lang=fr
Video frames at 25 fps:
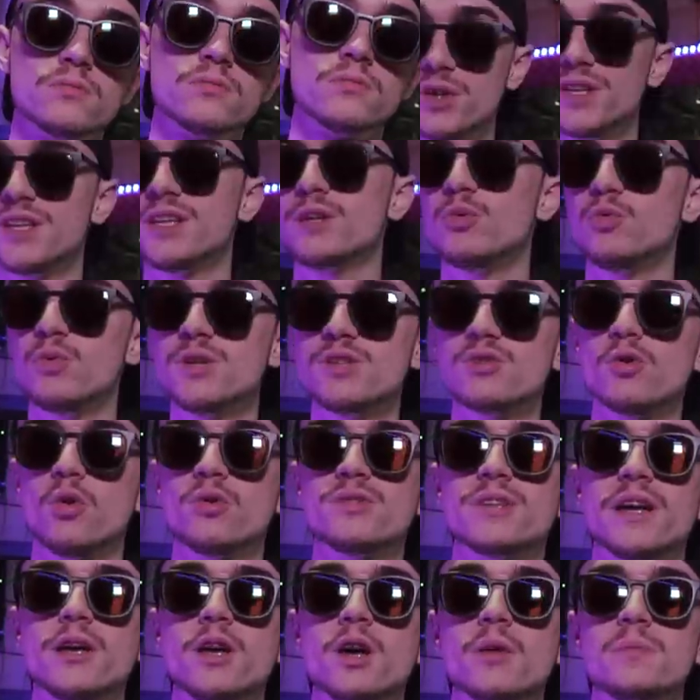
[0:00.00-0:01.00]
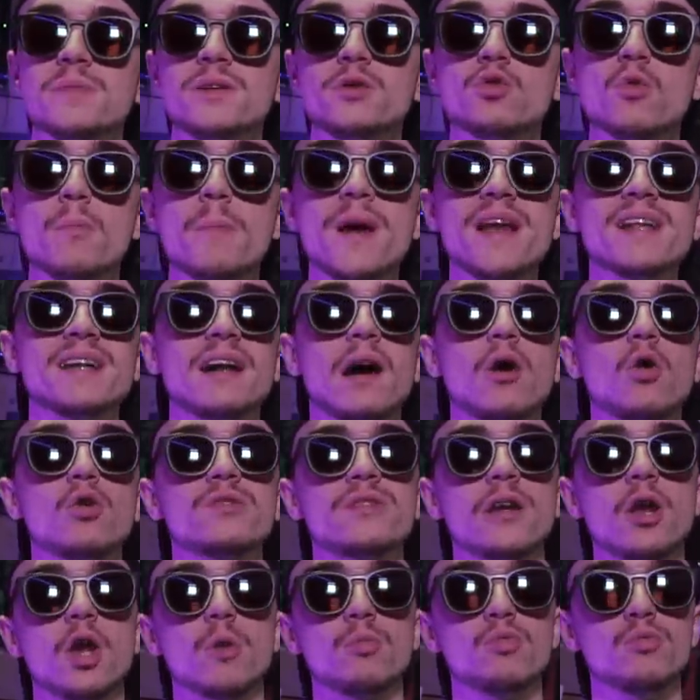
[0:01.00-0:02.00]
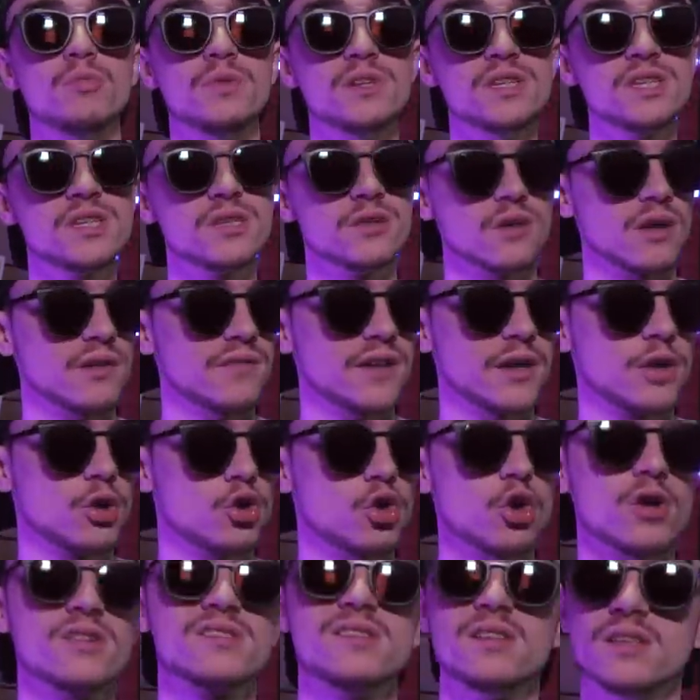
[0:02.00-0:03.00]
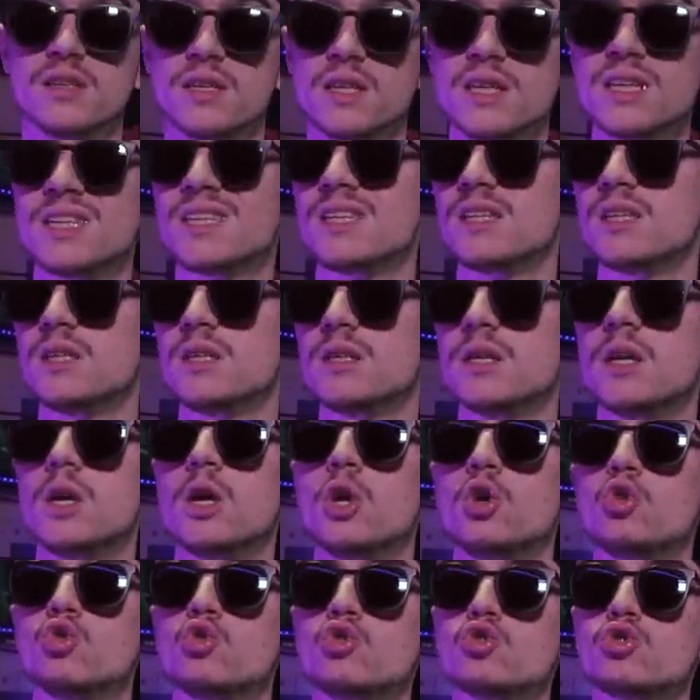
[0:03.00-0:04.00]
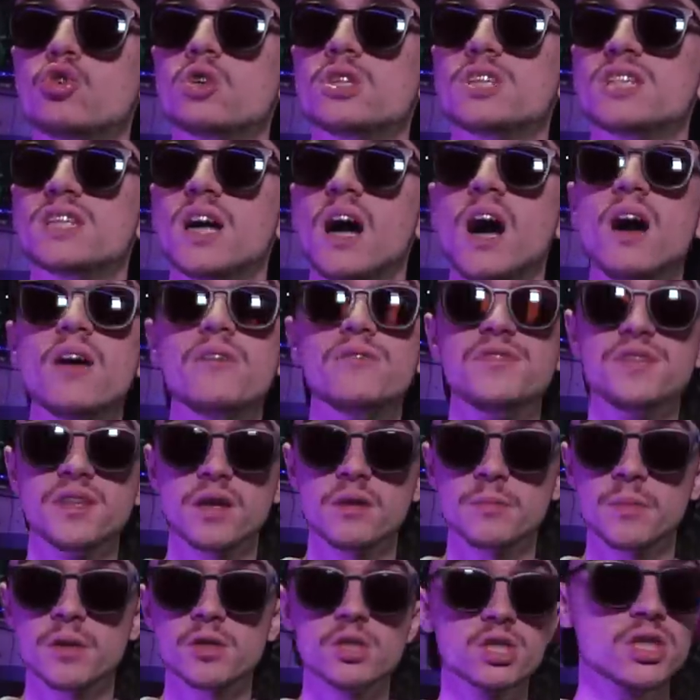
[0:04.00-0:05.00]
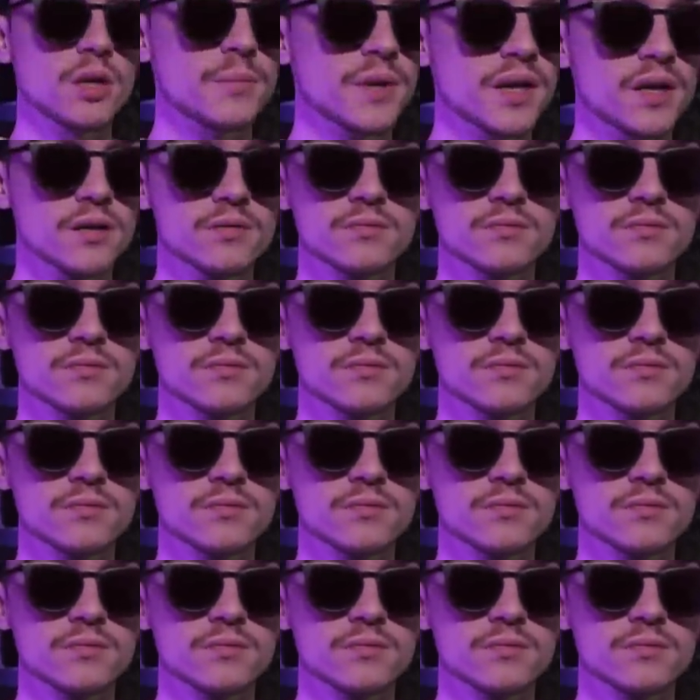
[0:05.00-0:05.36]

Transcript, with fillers: tournée où ils auront d'ailleurs mis une belle carotte à leur public avec leur CD qui ne sortira finalement jamais.